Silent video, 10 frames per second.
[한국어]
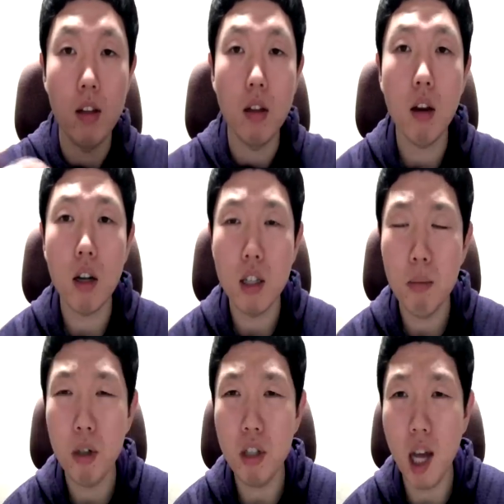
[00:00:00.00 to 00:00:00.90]
대가라
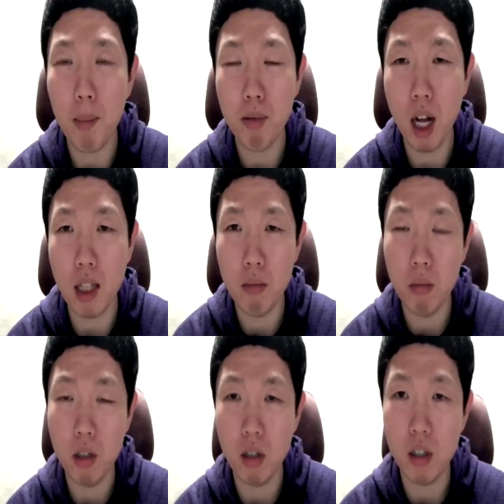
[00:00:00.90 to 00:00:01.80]
니뭐 어디 아프나 아니면
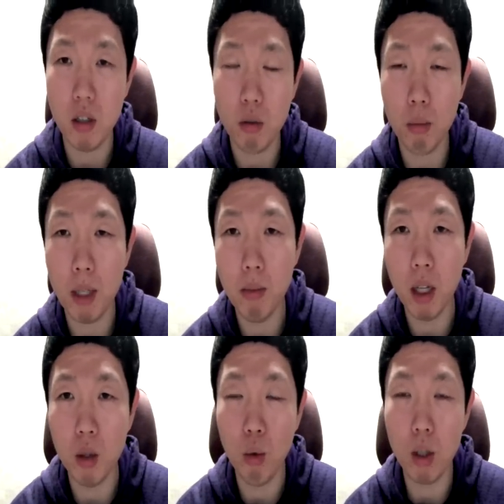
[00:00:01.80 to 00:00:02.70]
뭐
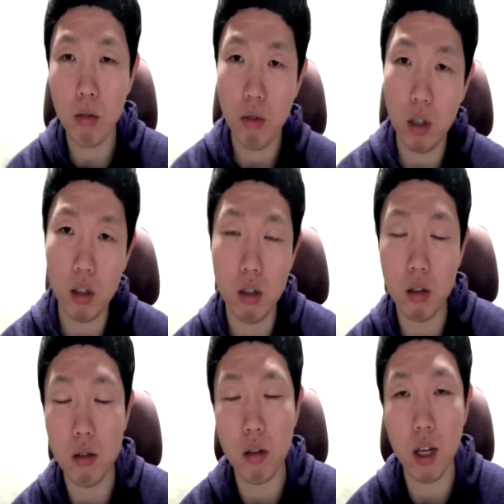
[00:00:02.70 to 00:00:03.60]
똥매름나 니왜 자꾸 이렇게
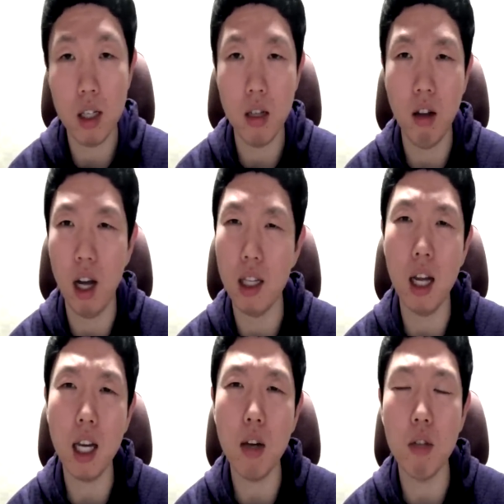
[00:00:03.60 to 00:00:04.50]
드석드석 해서
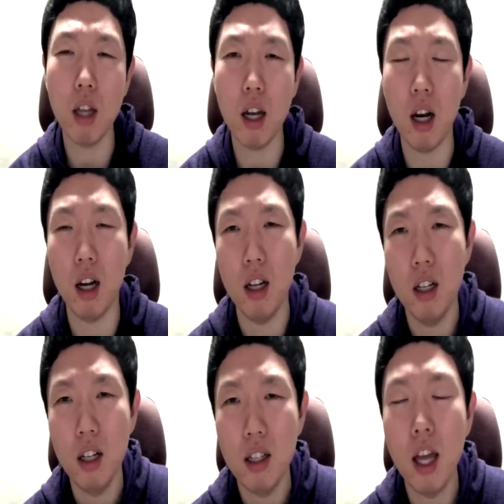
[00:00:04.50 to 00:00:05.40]
아딴 게하고 있다 이가
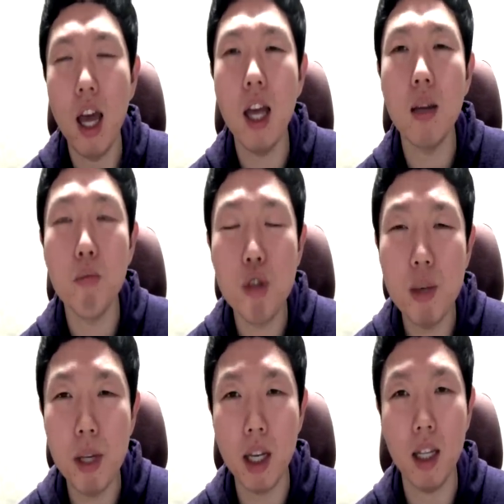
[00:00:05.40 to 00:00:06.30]
내
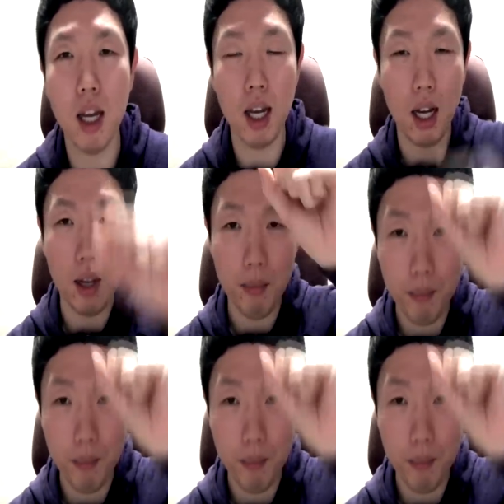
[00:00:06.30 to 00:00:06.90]
물집 생겼다 이가